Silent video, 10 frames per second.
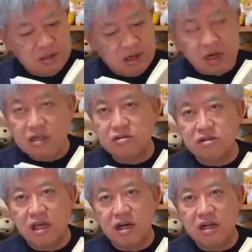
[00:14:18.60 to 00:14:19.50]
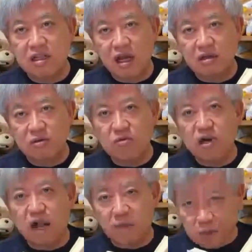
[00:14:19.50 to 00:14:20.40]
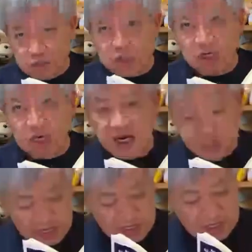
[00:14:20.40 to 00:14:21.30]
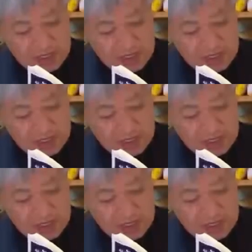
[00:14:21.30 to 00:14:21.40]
カラスにやられたのかもしれない